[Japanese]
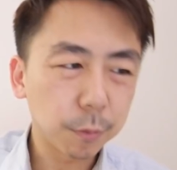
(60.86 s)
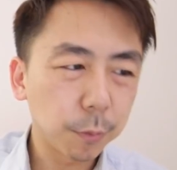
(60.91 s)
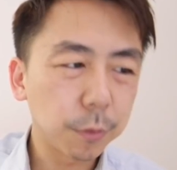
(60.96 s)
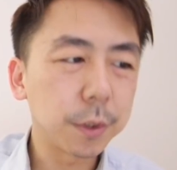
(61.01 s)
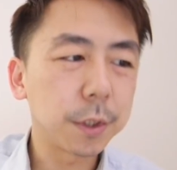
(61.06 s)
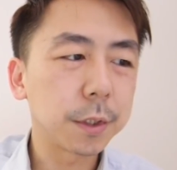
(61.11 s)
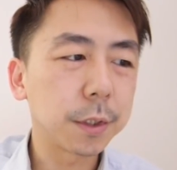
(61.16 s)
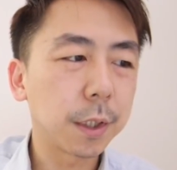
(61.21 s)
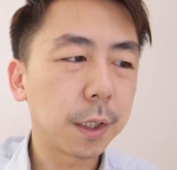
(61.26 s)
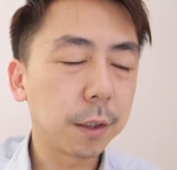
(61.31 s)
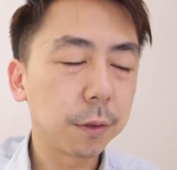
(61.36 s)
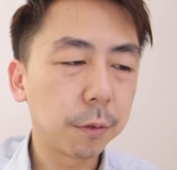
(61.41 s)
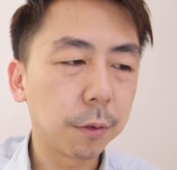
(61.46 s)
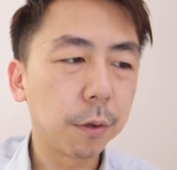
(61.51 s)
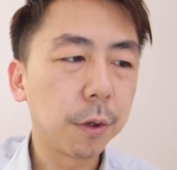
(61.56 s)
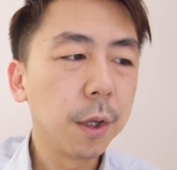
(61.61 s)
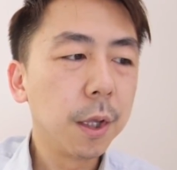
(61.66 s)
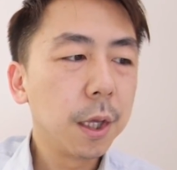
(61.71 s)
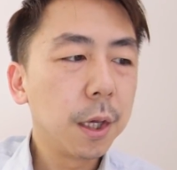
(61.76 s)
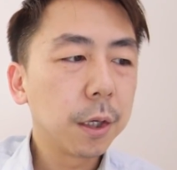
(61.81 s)
と思うんですけれ
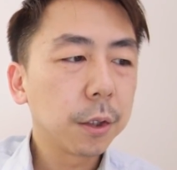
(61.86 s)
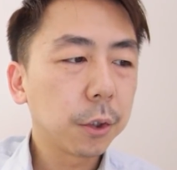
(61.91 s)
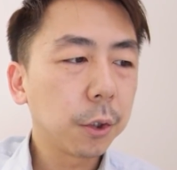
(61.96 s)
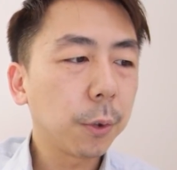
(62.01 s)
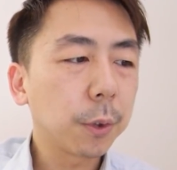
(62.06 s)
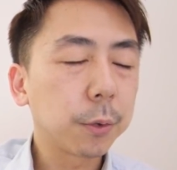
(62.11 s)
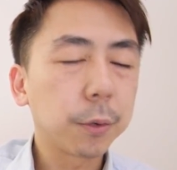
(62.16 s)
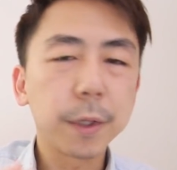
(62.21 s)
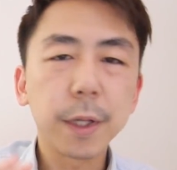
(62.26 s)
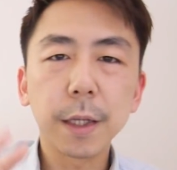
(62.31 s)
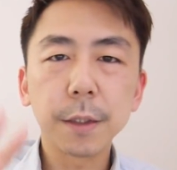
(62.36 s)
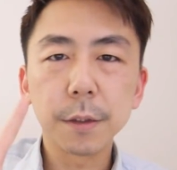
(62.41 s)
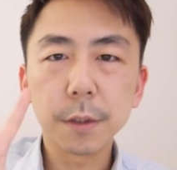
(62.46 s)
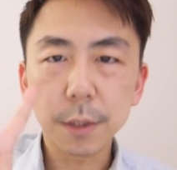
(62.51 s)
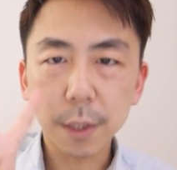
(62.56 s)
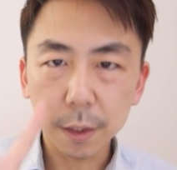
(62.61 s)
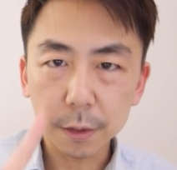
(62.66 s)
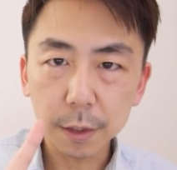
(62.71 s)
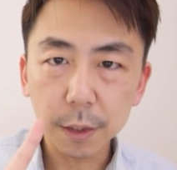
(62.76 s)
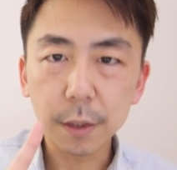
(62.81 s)
ど今日はとりあえず
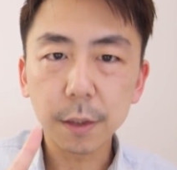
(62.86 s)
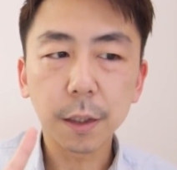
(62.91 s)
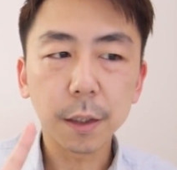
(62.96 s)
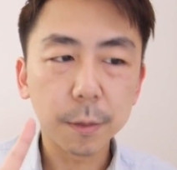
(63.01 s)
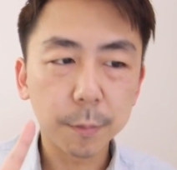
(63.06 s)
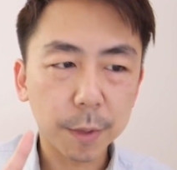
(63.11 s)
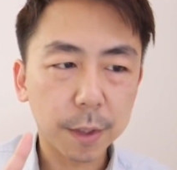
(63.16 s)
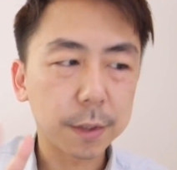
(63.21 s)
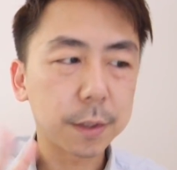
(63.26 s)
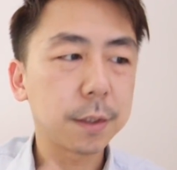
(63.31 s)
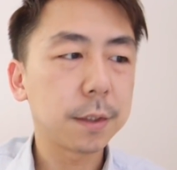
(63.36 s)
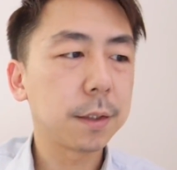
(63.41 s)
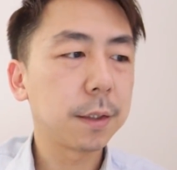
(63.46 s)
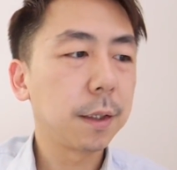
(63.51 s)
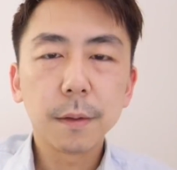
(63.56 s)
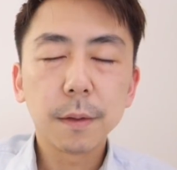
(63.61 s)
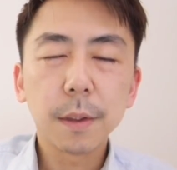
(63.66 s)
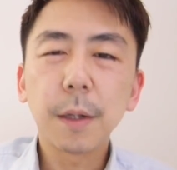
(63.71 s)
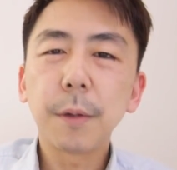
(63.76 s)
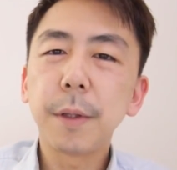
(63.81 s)
3人やりま
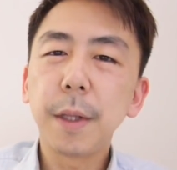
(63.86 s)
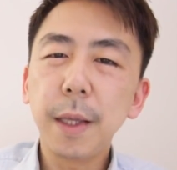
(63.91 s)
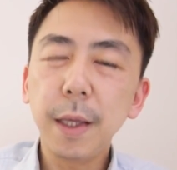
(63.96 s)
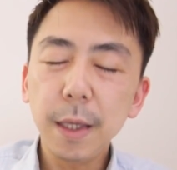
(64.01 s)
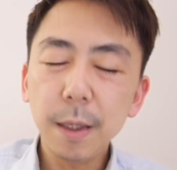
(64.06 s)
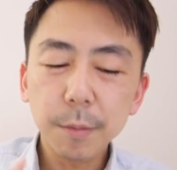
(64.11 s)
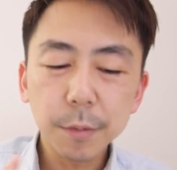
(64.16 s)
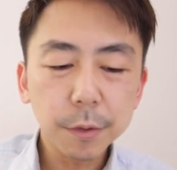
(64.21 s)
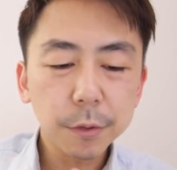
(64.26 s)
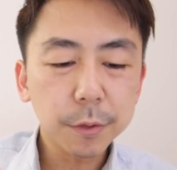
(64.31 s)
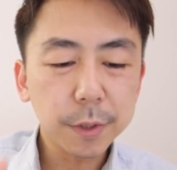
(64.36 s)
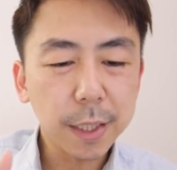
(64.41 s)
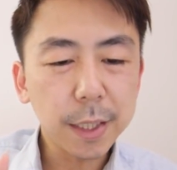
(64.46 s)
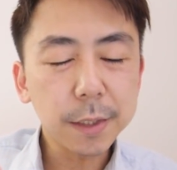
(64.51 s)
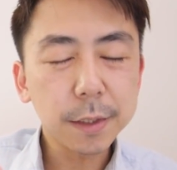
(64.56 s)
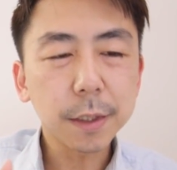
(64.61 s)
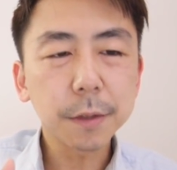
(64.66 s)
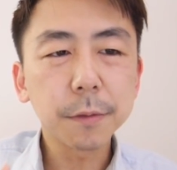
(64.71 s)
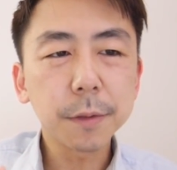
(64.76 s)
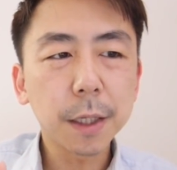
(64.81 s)
すなので英文の
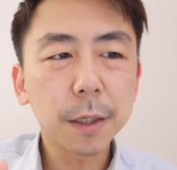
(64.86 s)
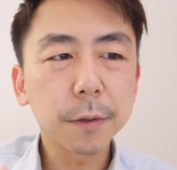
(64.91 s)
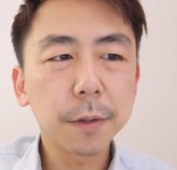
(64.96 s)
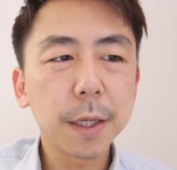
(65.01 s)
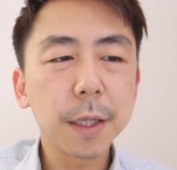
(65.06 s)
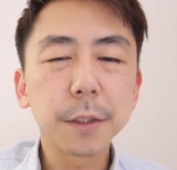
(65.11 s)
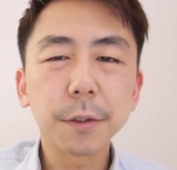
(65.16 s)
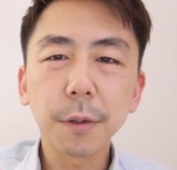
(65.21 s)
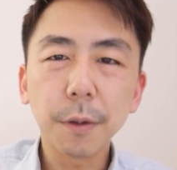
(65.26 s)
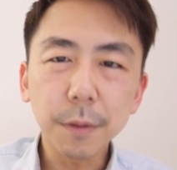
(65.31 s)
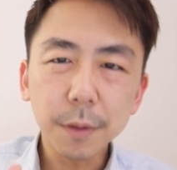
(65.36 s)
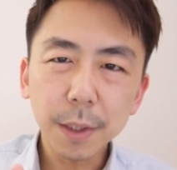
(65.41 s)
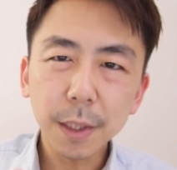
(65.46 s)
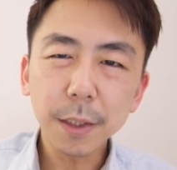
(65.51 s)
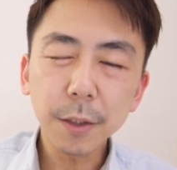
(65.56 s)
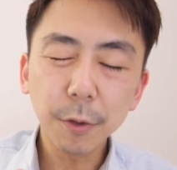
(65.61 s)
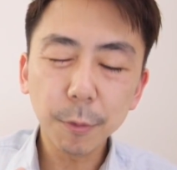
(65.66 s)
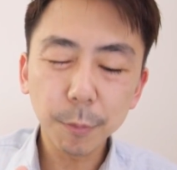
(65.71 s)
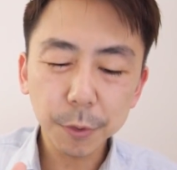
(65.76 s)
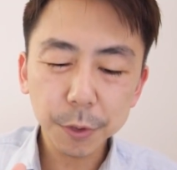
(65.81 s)
添削なのでそん
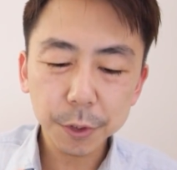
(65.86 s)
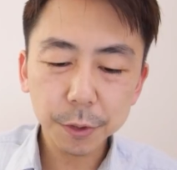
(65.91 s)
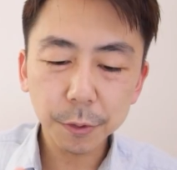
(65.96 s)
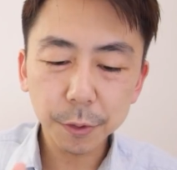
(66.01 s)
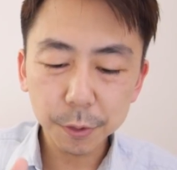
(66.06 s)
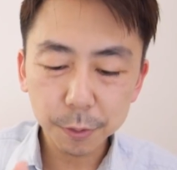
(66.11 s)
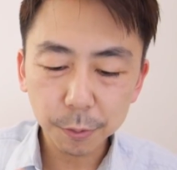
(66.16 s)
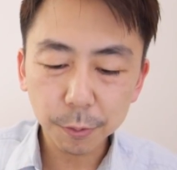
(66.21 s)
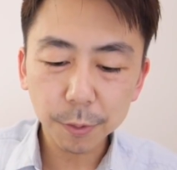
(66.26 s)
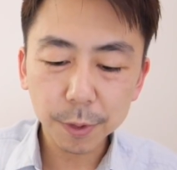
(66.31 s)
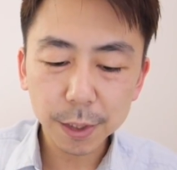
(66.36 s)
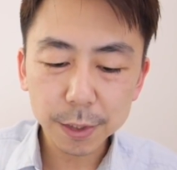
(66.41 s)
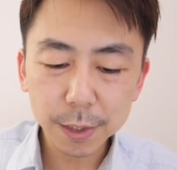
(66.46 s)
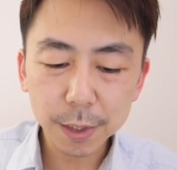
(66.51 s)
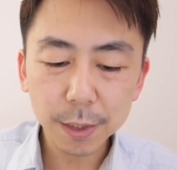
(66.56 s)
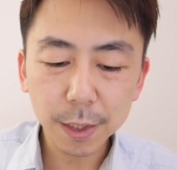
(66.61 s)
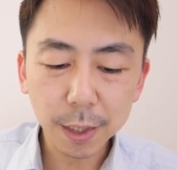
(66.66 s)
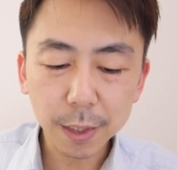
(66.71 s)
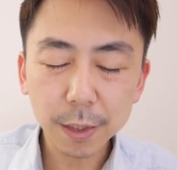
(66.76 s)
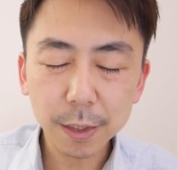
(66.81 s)
なに面白い動画
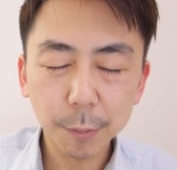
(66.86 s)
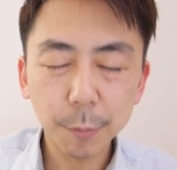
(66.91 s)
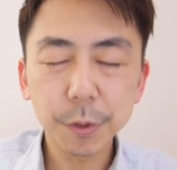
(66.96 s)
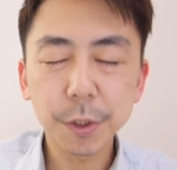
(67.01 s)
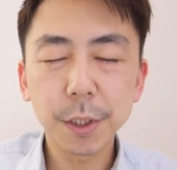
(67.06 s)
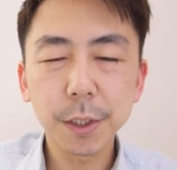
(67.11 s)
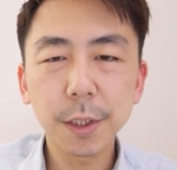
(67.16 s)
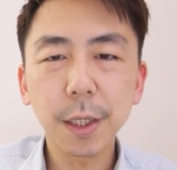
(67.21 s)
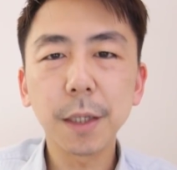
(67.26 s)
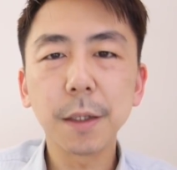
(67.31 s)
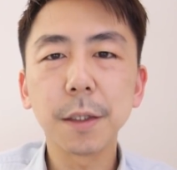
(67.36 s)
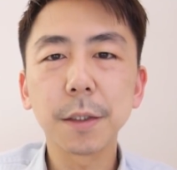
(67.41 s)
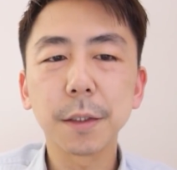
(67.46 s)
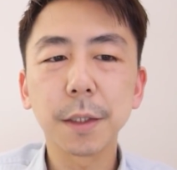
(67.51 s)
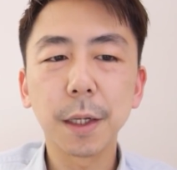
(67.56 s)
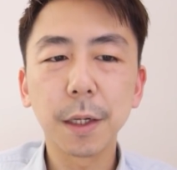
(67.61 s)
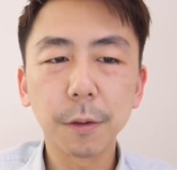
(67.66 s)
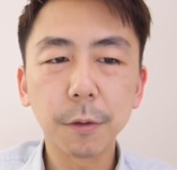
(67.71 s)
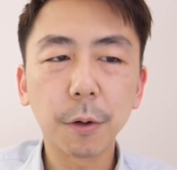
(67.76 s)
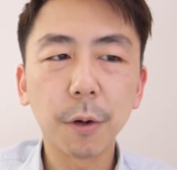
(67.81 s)
じゃないかもしれないんで
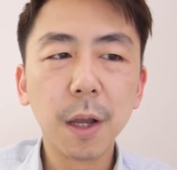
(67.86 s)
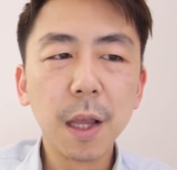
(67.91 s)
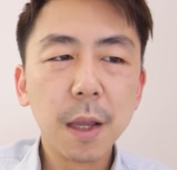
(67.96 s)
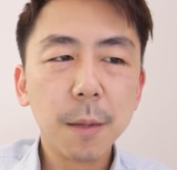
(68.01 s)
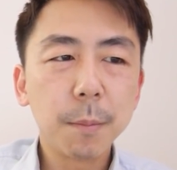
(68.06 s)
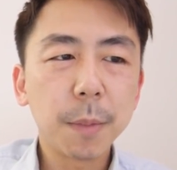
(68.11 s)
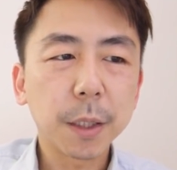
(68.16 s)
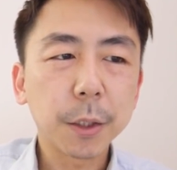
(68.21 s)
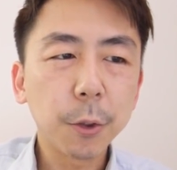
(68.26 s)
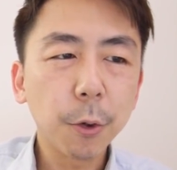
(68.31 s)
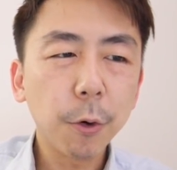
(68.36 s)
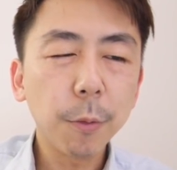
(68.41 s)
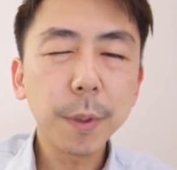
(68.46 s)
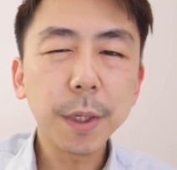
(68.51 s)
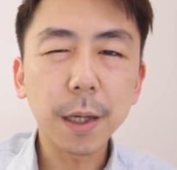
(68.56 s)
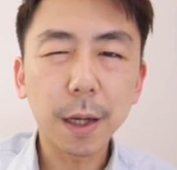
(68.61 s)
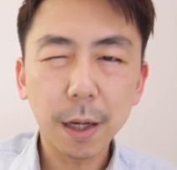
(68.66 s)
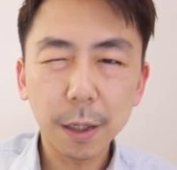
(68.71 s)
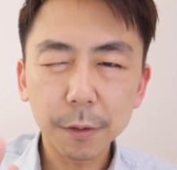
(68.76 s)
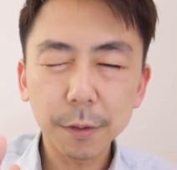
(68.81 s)
すけれど、まあ、興
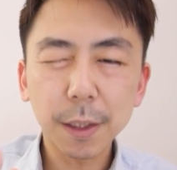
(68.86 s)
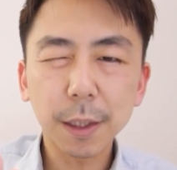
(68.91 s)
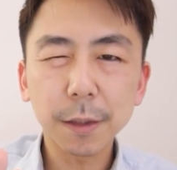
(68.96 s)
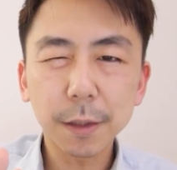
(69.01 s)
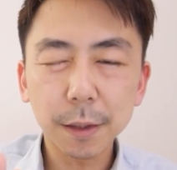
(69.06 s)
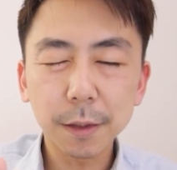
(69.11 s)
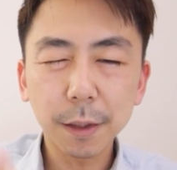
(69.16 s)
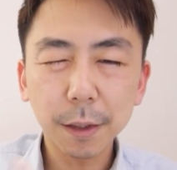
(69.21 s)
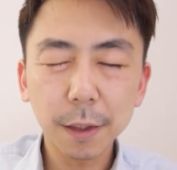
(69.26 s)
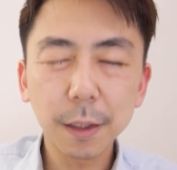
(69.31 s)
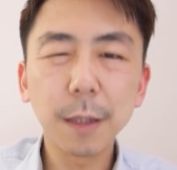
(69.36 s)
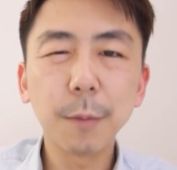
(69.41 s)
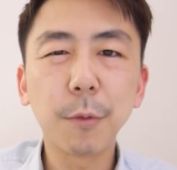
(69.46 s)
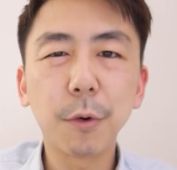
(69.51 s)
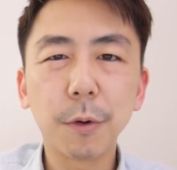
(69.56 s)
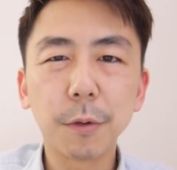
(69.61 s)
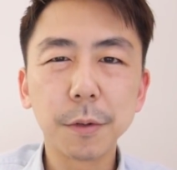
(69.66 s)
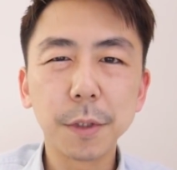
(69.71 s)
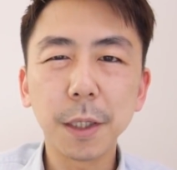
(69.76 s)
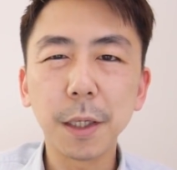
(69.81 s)
味がある方だけで
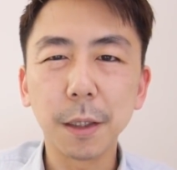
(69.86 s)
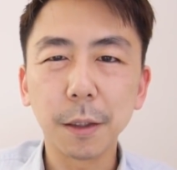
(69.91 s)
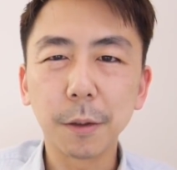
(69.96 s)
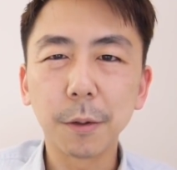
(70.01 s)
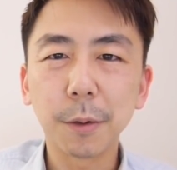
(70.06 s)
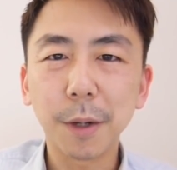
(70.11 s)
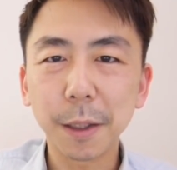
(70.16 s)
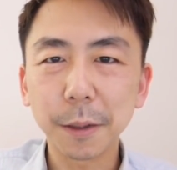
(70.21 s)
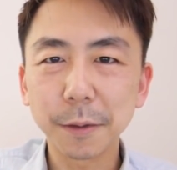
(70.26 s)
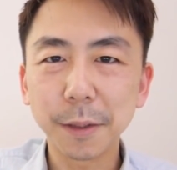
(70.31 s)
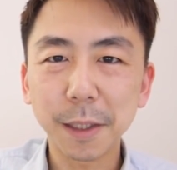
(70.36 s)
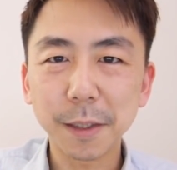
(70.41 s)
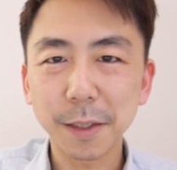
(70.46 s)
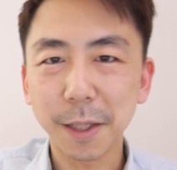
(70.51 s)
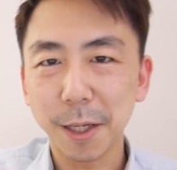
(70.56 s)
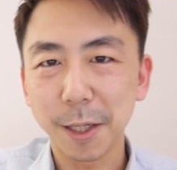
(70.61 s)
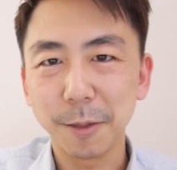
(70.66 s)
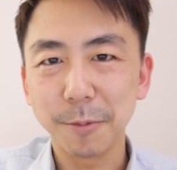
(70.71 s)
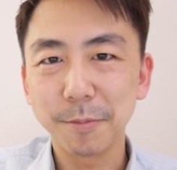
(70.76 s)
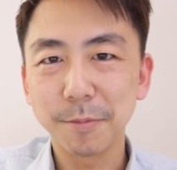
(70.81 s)
もぜひご覧くだ
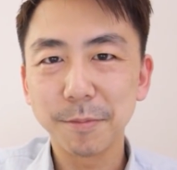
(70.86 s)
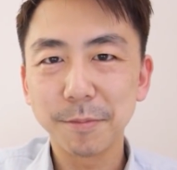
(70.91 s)
さい